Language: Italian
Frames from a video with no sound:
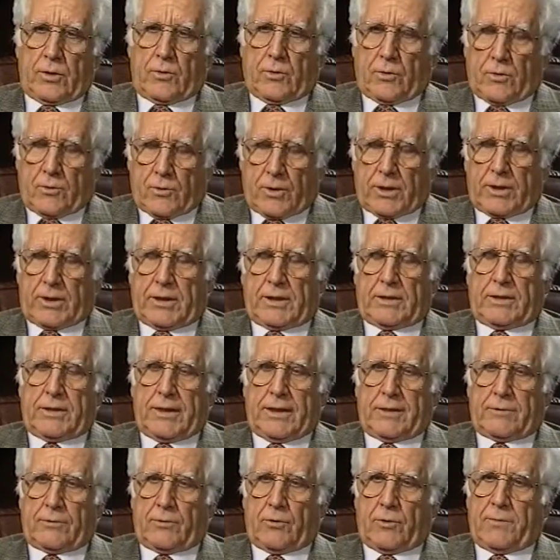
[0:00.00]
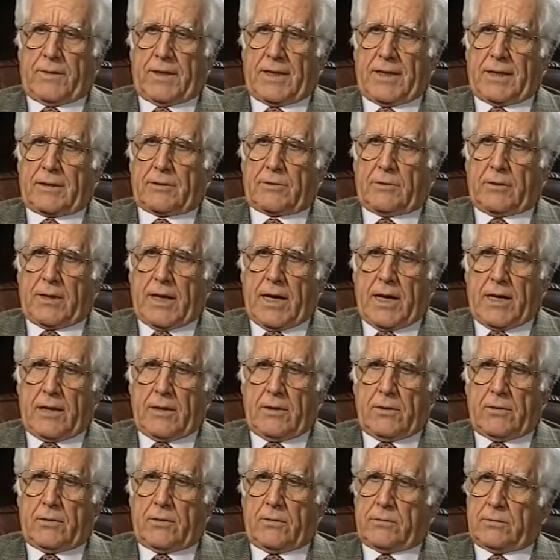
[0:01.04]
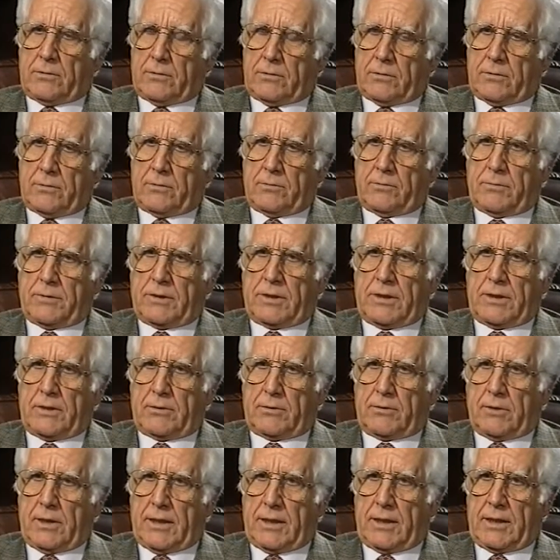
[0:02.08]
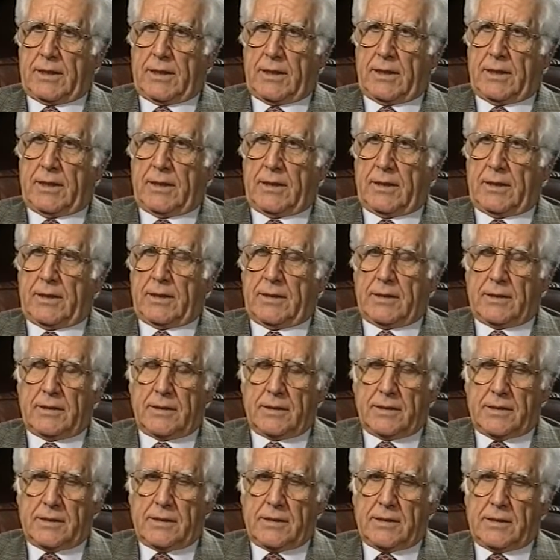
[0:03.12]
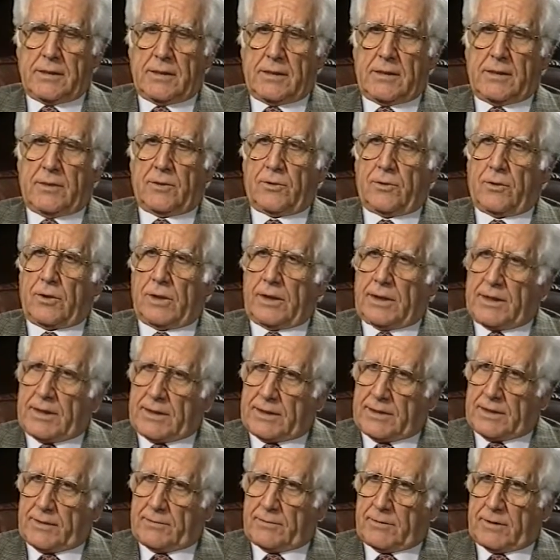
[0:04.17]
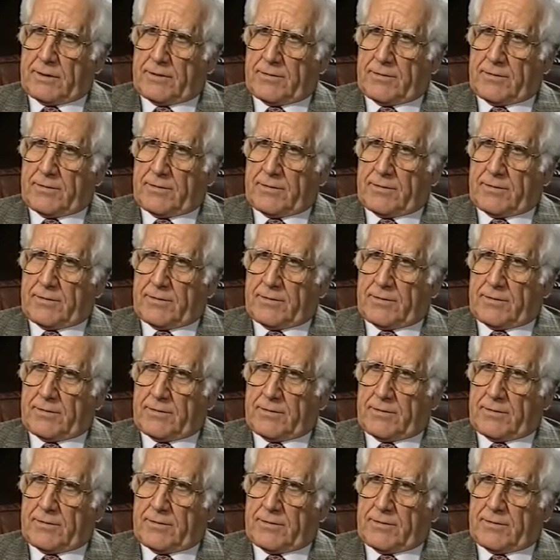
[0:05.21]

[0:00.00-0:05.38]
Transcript: ho iniziato come calzolaio, mi sento anche onoratissimo